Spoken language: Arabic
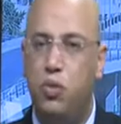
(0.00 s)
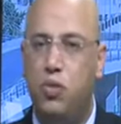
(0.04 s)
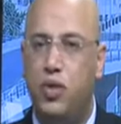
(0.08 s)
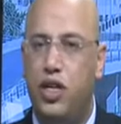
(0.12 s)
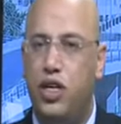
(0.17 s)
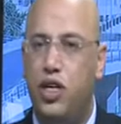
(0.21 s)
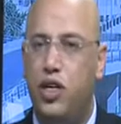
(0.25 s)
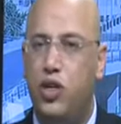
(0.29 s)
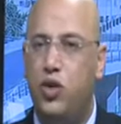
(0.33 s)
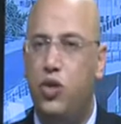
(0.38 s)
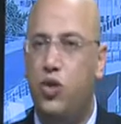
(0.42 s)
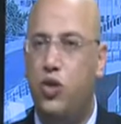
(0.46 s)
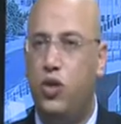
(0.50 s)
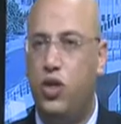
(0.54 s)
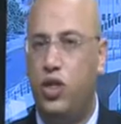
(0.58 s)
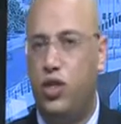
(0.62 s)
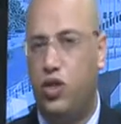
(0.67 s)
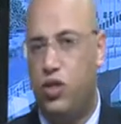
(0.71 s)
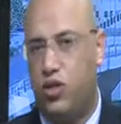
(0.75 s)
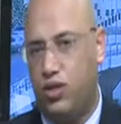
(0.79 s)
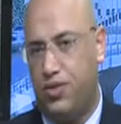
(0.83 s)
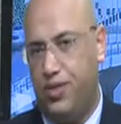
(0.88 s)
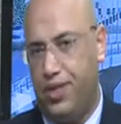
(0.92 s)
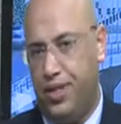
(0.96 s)
وممكن أنه
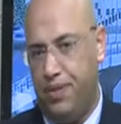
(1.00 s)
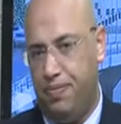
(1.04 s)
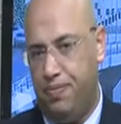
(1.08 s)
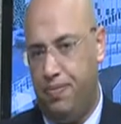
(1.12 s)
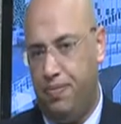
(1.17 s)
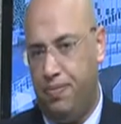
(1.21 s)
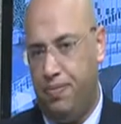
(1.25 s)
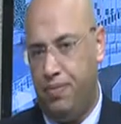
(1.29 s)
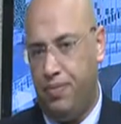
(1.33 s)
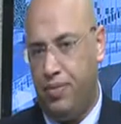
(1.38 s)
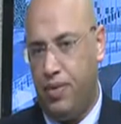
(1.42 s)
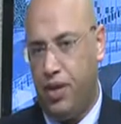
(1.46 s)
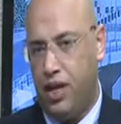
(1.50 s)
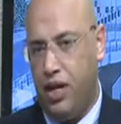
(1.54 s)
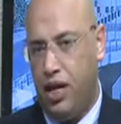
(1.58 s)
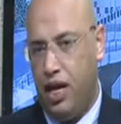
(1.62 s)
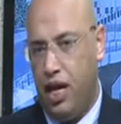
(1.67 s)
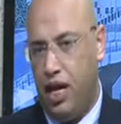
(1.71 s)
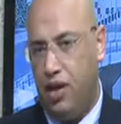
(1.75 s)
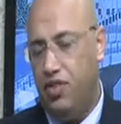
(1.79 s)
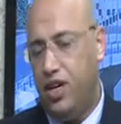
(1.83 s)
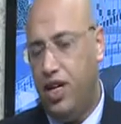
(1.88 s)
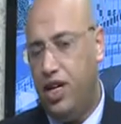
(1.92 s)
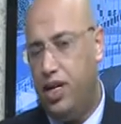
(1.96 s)
يدرس فيه
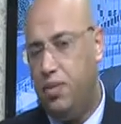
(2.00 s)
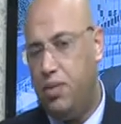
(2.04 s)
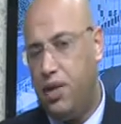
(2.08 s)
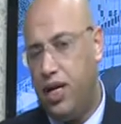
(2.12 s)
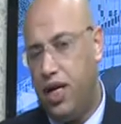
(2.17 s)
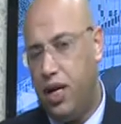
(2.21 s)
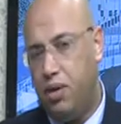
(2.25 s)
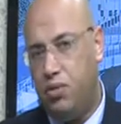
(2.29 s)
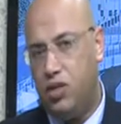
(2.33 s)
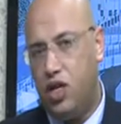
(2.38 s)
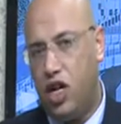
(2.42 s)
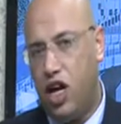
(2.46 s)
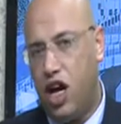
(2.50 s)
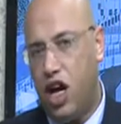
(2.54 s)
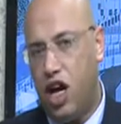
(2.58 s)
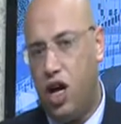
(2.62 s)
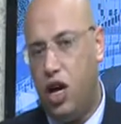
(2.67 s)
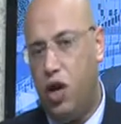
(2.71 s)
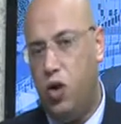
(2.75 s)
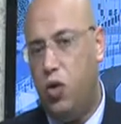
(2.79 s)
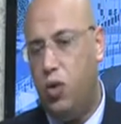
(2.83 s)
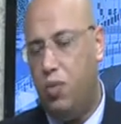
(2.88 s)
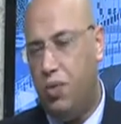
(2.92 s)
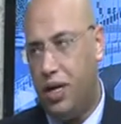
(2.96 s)
هلا في عندنا برنامج الآخر
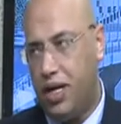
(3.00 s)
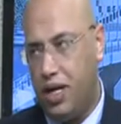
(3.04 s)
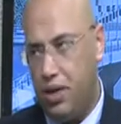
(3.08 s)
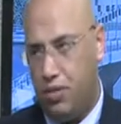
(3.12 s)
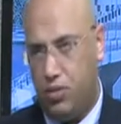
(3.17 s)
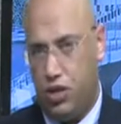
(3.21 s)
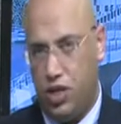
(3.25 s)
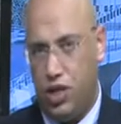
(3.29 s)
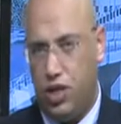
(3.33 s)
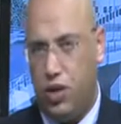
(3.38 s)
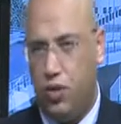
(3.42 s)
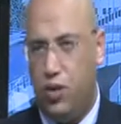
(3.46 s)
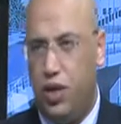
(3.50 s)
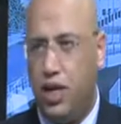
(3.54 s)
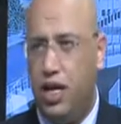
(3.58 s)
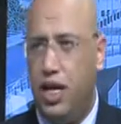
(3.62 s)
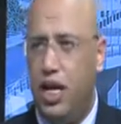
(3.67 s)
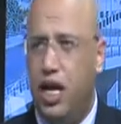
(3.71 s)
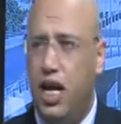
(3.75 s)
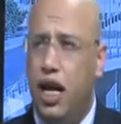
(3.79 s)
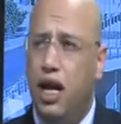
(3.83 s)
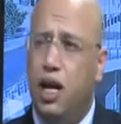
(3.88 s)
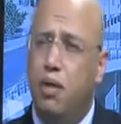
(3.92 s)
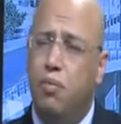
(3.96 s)
اللي هو البرنامج الدولي
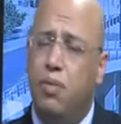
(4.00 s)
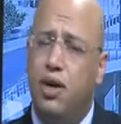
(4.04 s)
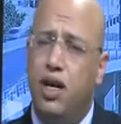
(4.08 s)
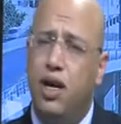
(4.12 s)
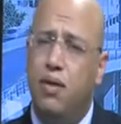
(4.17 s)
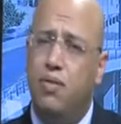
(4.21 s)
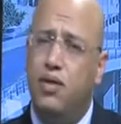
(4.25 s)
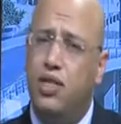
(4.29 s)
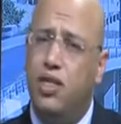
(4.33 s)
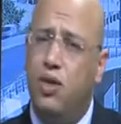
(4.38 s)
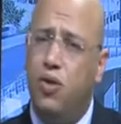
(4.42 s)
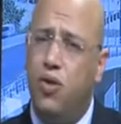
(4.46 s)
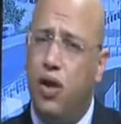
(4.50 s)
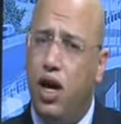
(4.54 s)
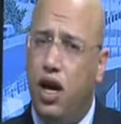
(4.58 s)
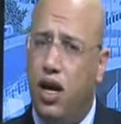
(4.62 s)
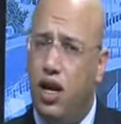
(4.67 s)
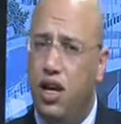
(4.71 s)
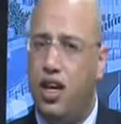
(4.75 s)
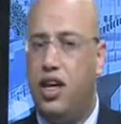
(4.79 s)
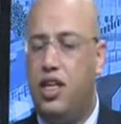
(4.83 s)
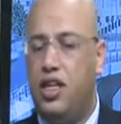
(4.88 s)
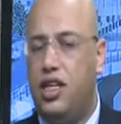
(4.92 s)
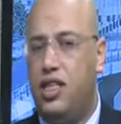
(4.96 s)
البرنامج الدولي
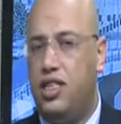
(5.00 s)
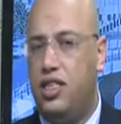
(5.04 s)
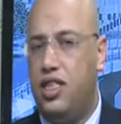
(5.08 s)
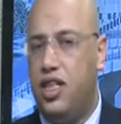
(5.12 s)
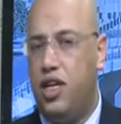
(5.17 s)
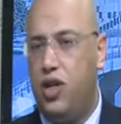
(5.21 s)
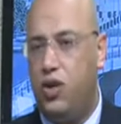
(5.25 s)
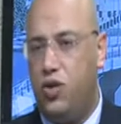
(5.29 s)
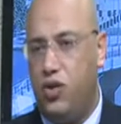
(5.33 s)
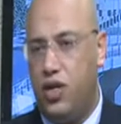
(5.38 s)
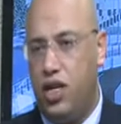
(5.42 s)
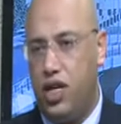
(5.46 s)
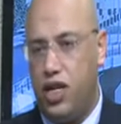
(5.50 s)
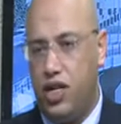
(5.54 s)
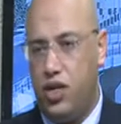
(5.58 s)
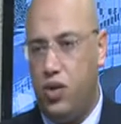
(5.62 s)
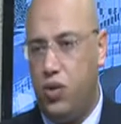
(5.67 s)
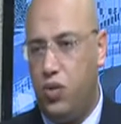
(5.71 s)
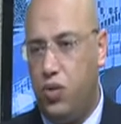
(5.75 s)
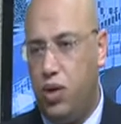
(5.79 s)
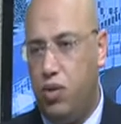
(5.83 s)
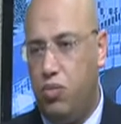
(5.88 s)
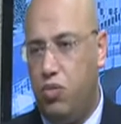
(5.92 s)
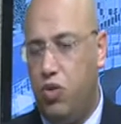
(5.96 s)
حقيقة سعره يعني
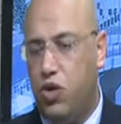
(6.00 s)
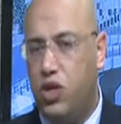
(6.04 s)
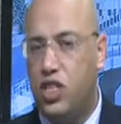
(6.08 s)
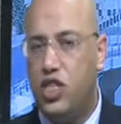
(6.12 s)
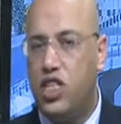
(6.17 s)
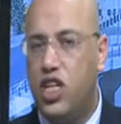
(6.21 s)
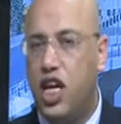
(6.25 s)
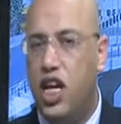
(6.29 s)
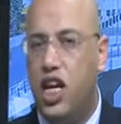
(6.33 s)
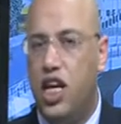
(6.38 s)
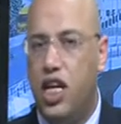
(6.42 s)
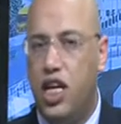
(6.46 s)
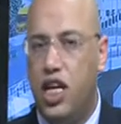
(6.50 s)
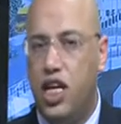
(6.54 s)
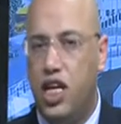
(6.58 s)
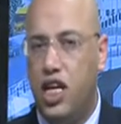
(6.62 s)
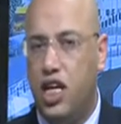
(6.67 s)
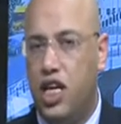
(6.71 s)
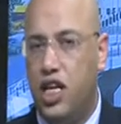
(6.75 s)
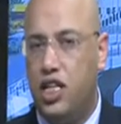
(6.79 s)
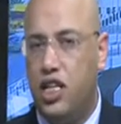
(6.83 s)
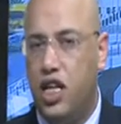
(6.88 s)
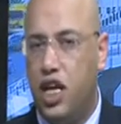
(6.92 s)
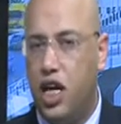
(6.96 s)
هو موجه
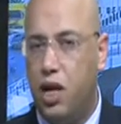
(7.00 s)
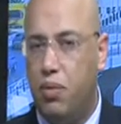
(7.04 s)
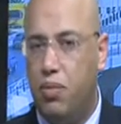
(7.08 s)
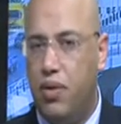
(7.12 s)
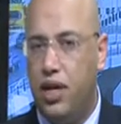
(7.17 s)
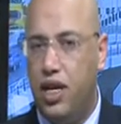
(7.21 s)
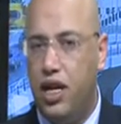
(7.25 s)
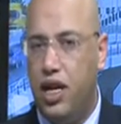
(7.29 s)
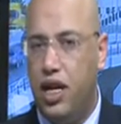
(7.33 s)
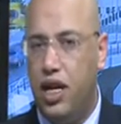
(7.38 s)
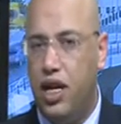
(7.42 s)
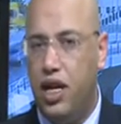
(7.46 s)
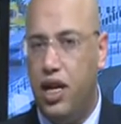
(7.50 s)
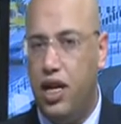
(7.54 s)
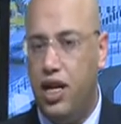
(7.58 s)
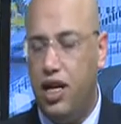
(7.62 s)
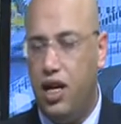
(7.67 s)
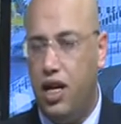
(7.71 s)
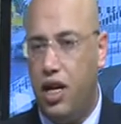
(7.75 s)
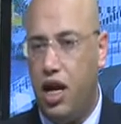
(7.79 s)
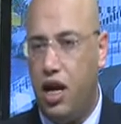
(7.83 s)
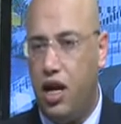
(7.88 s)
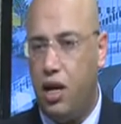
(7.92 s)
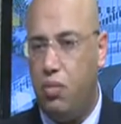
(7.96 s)
للطلبة
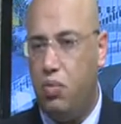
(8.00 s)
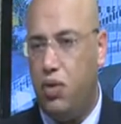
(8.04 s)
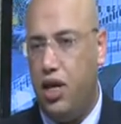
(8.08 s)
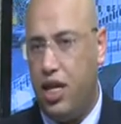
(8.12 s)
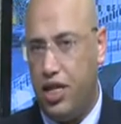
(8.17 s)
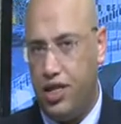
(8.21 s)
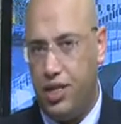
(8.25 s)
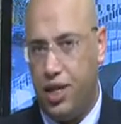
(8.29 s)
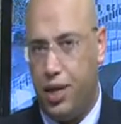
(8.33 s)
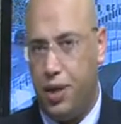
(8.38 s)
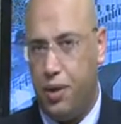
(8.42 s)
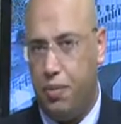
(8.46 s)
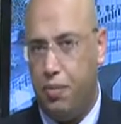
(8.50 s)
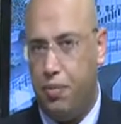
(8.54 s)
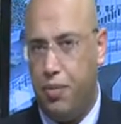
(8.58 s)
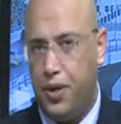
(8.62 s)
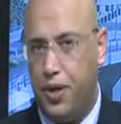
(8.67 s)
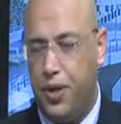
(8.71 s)
العرب والأجانب